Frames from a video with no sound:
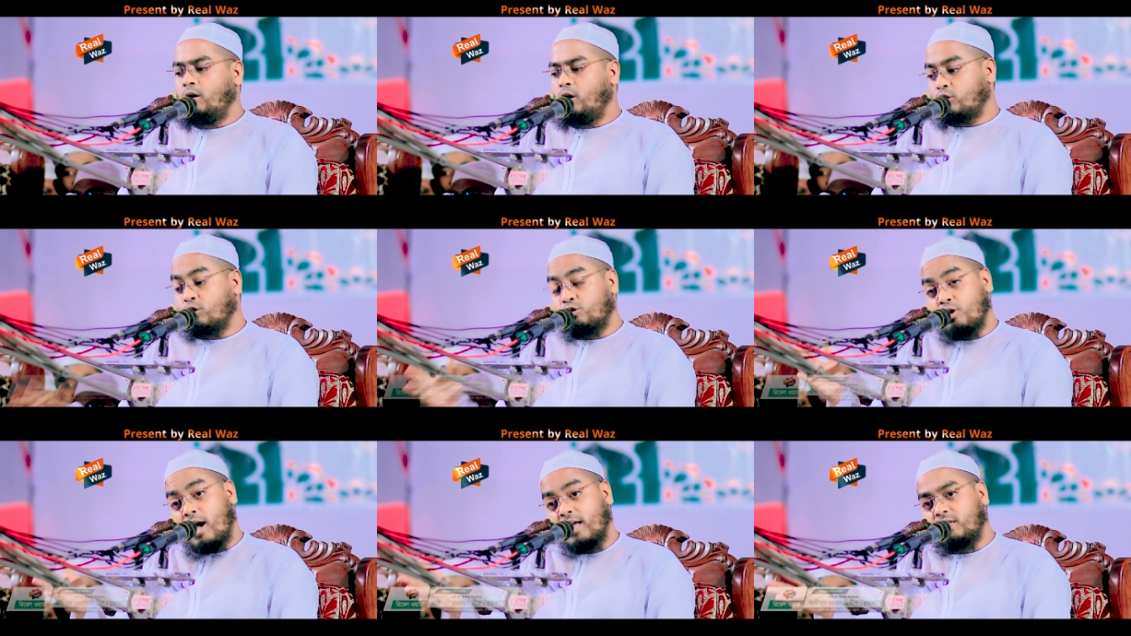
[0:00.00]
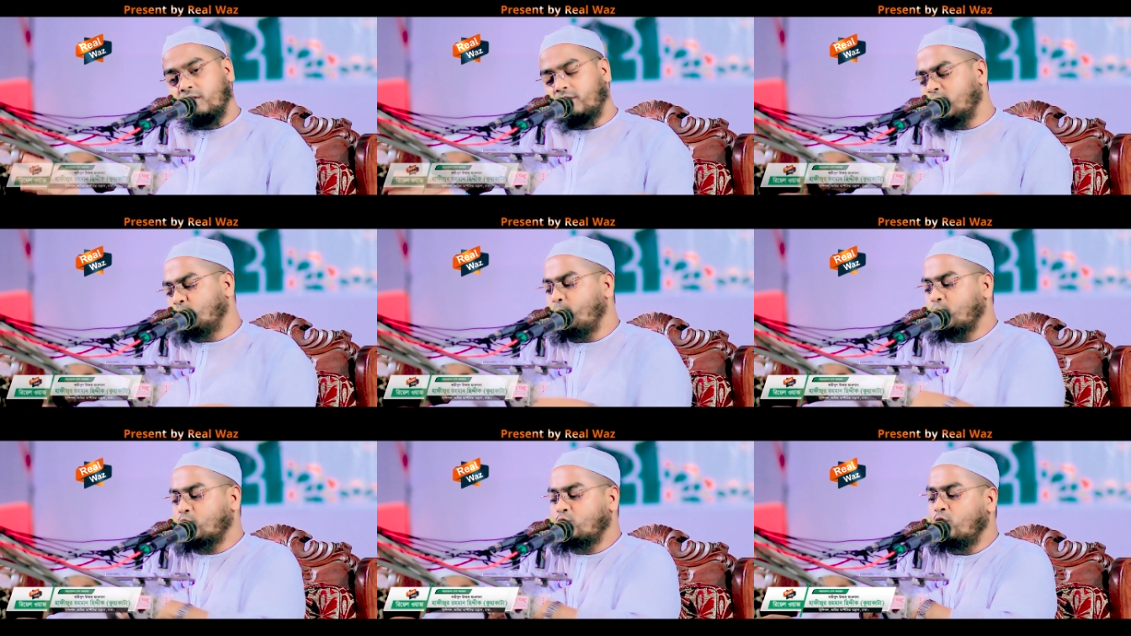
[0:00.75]
অথচ হাদিসে
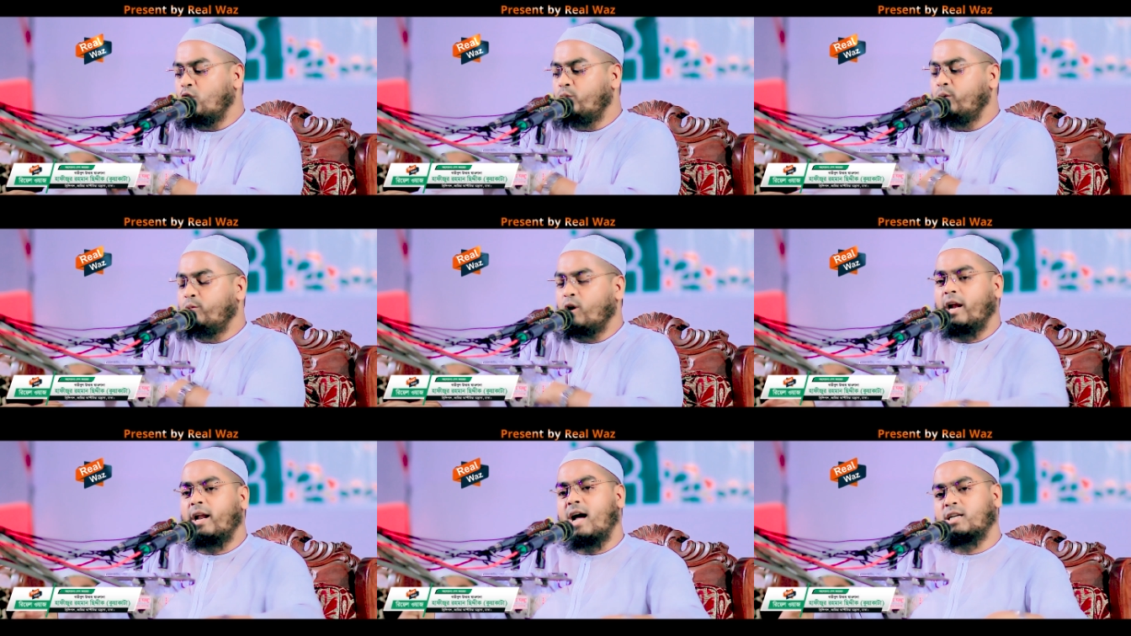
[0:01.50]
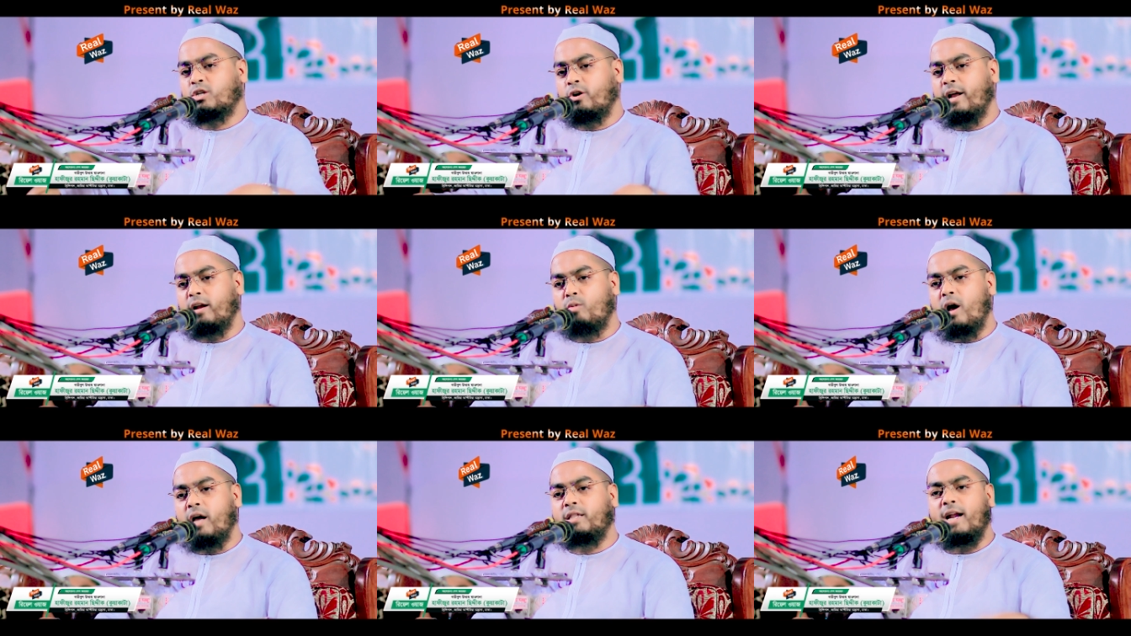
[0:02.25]
স্পষ্ট নবী বলেন হাসরের
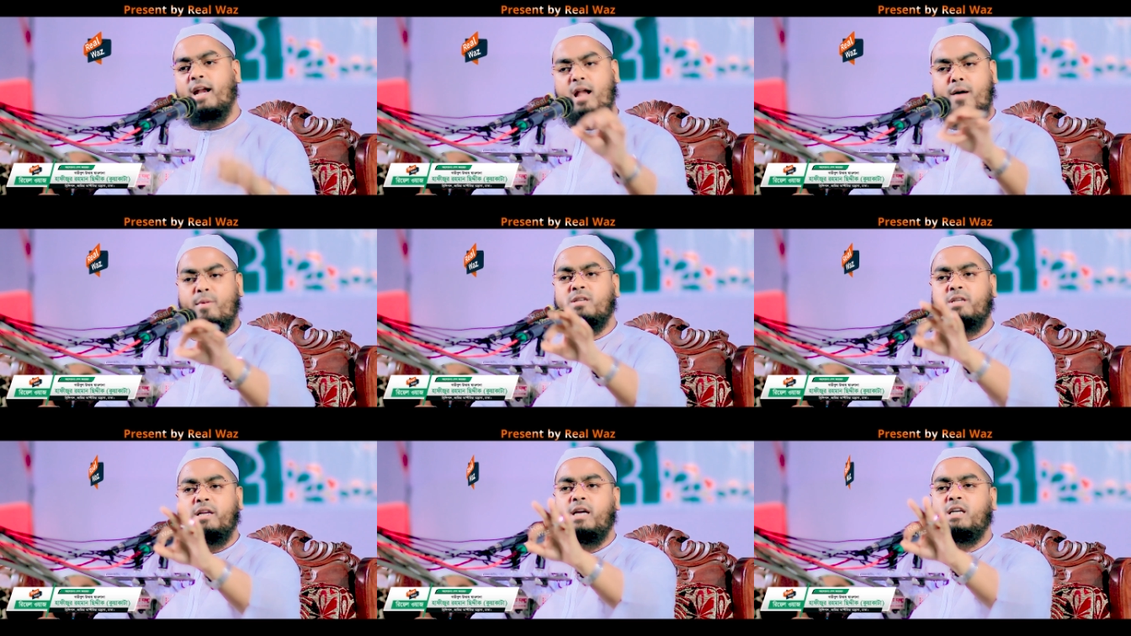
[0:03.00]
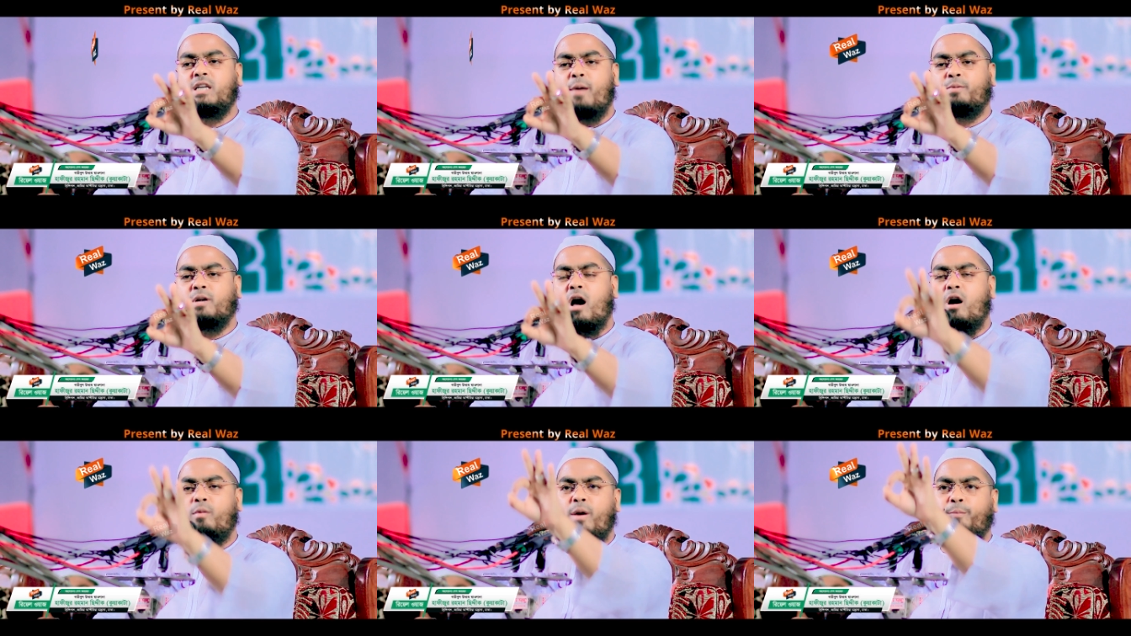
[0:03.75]
ময়দানে নামাজের হিসাবটা হবে